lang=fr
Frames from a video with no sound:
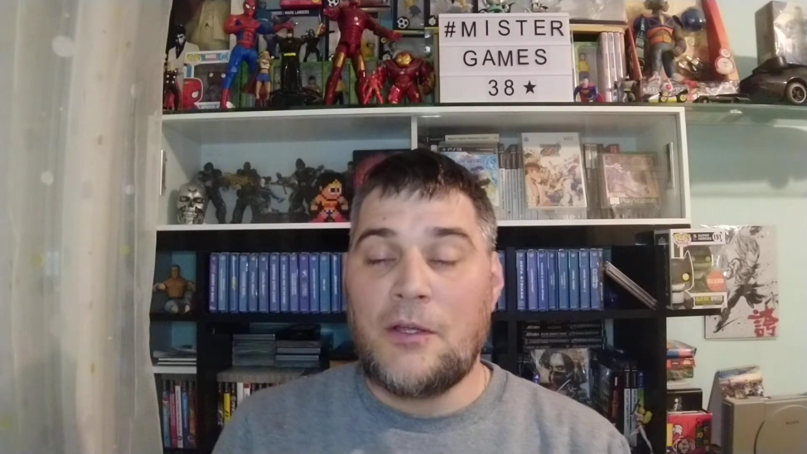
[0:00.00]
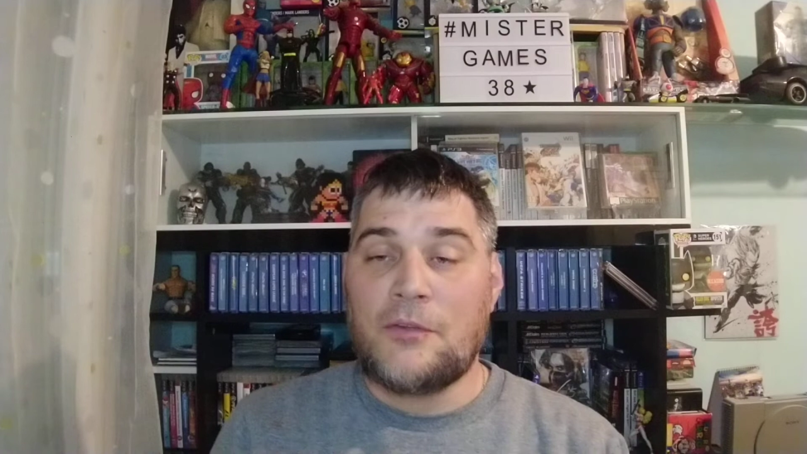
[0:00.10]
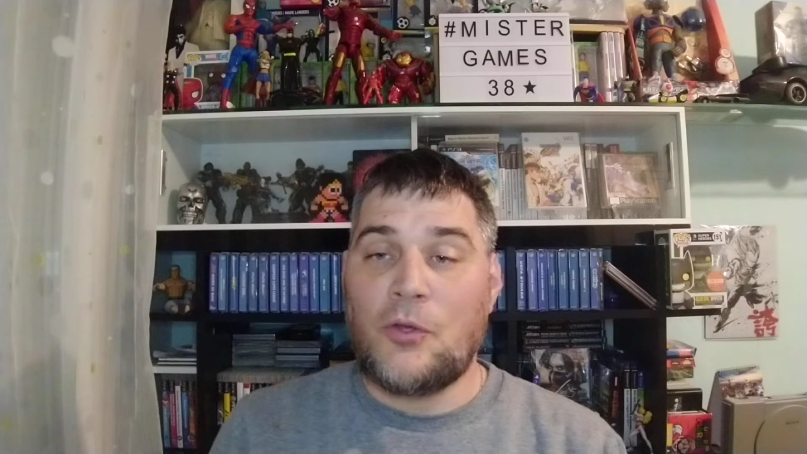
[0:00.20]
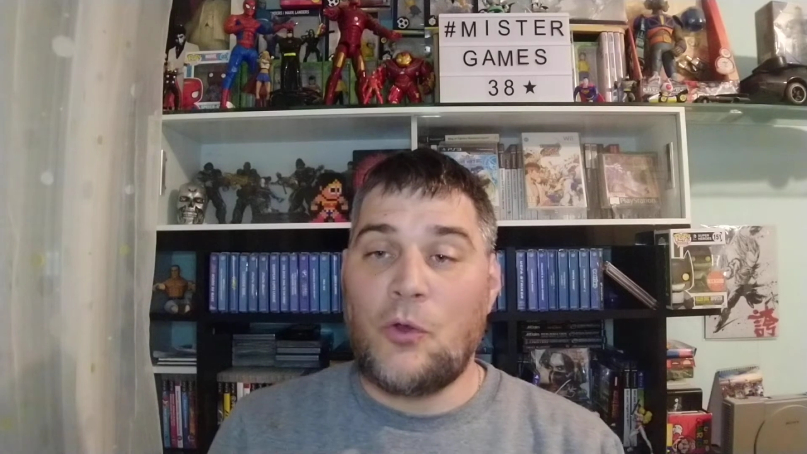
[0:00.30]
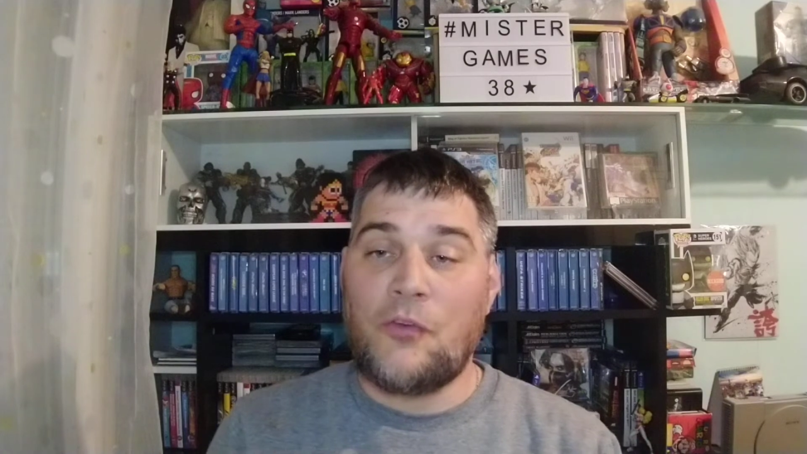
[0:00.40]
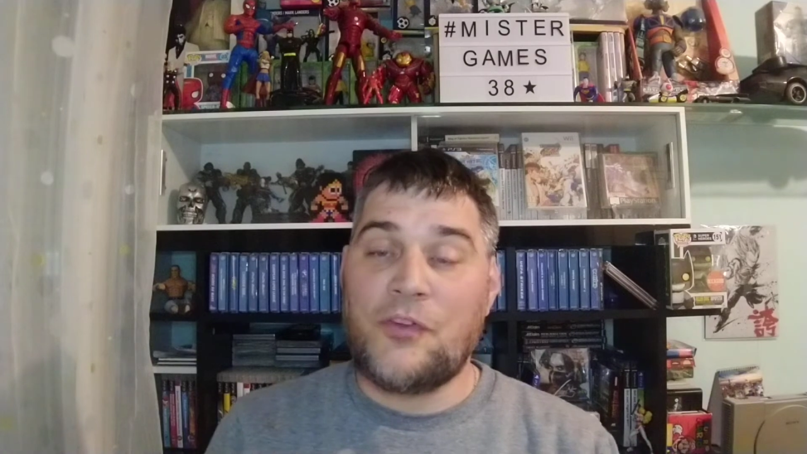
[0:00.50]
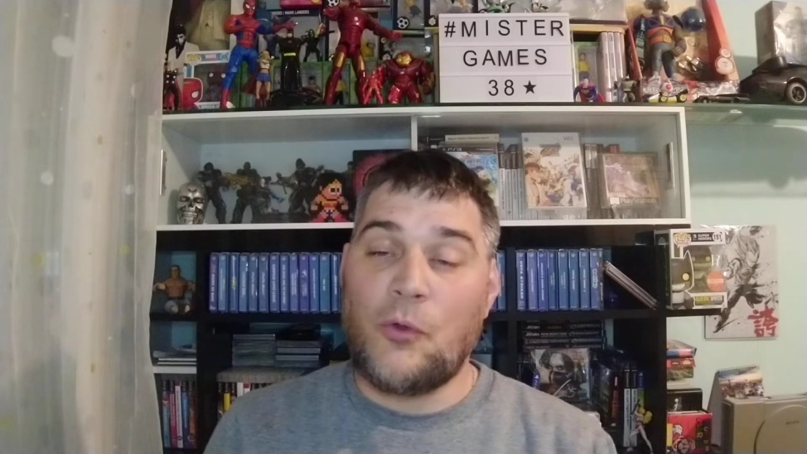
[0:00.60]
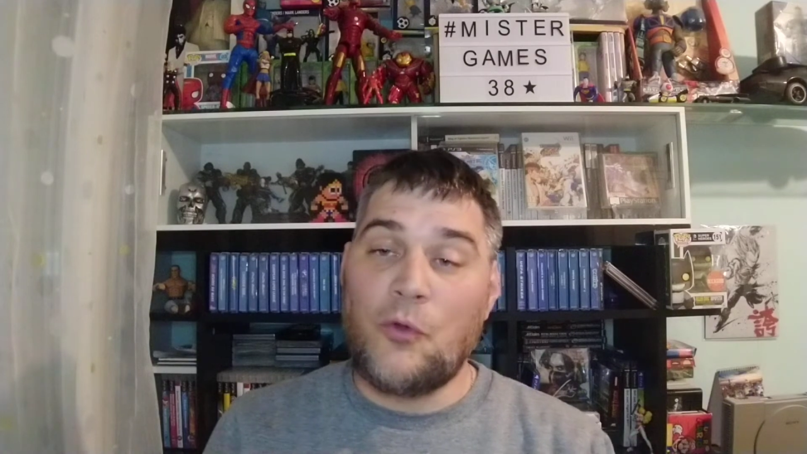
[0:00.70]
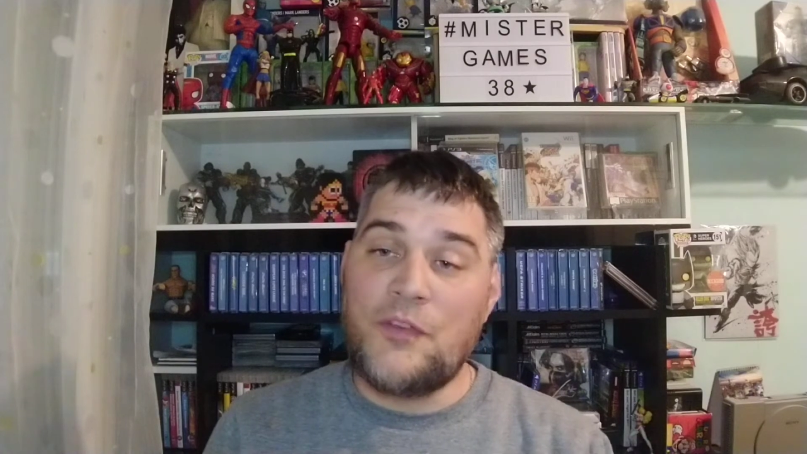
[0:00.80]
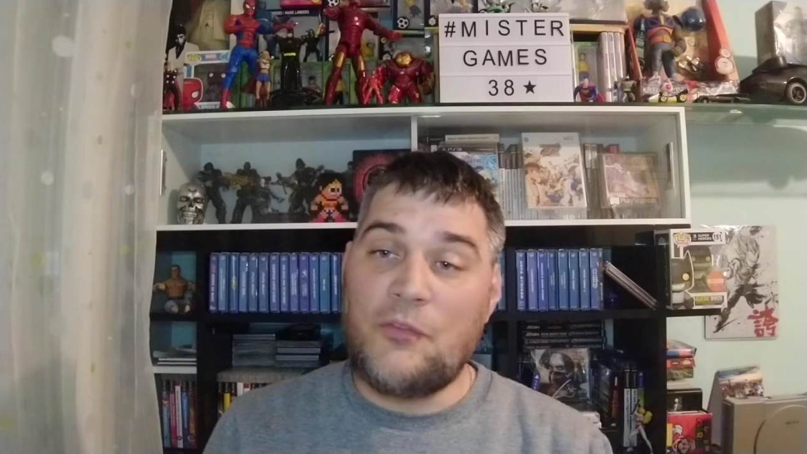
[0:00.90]
ça leur fait
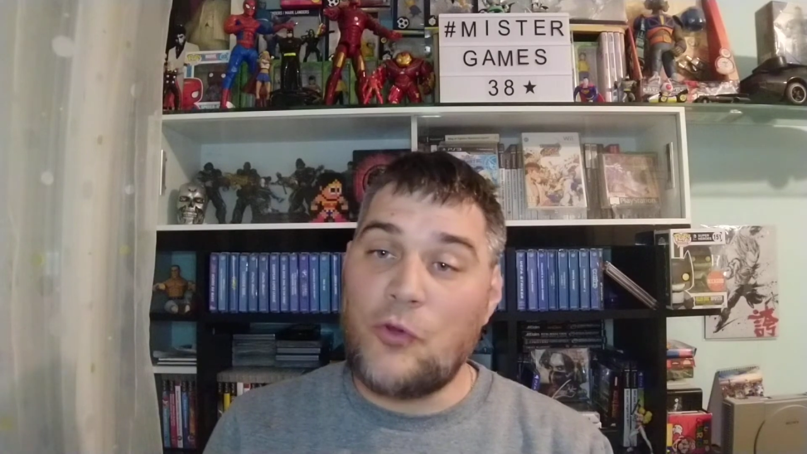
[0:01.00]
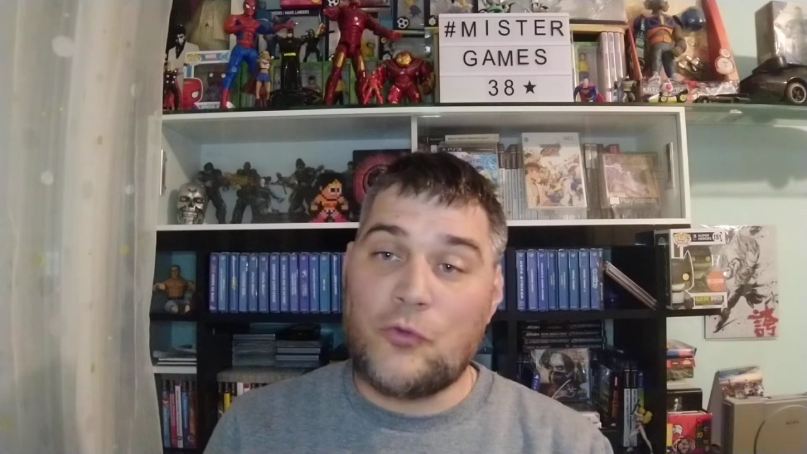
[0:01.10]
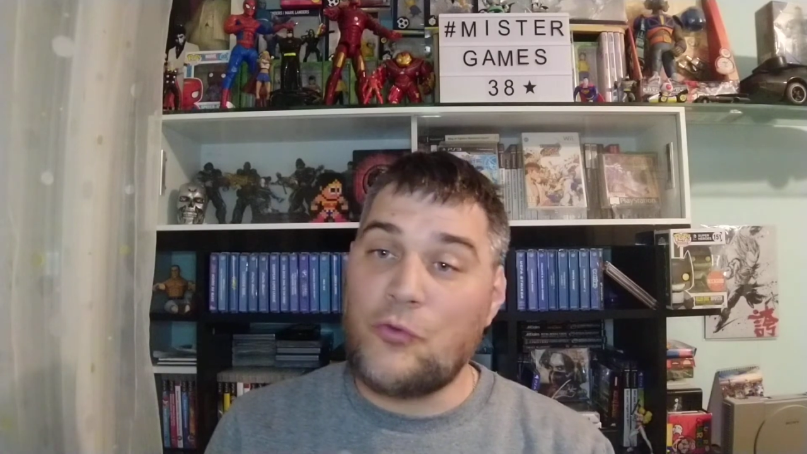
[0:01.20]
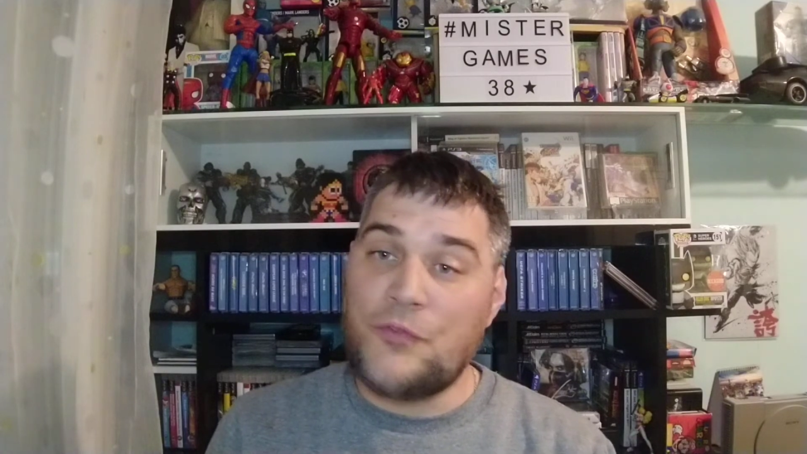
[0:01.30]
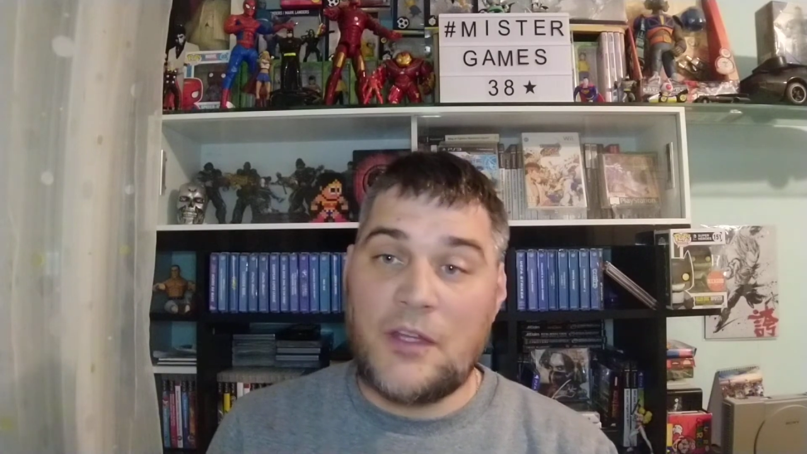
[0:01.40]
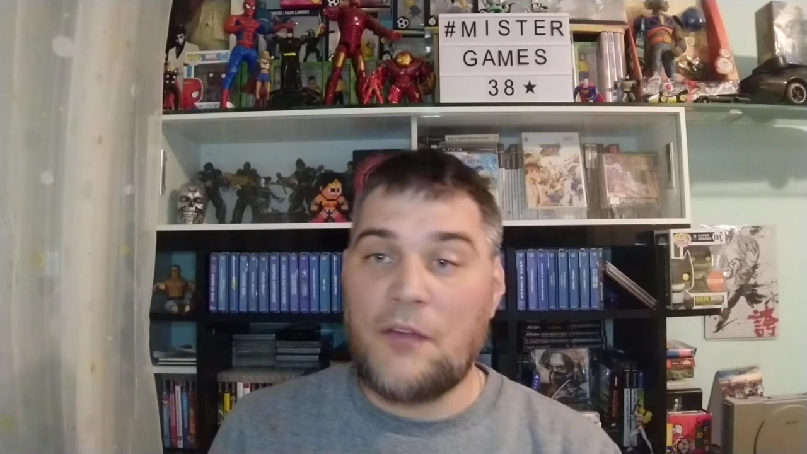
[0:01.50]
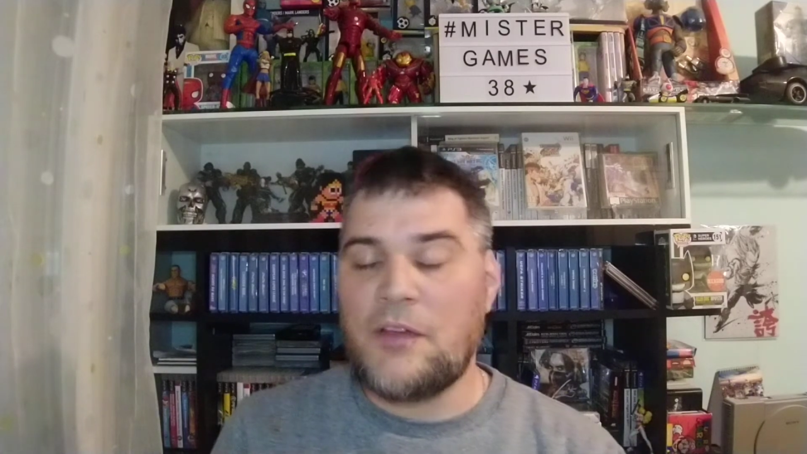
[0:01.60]
revivre leurs souvenirs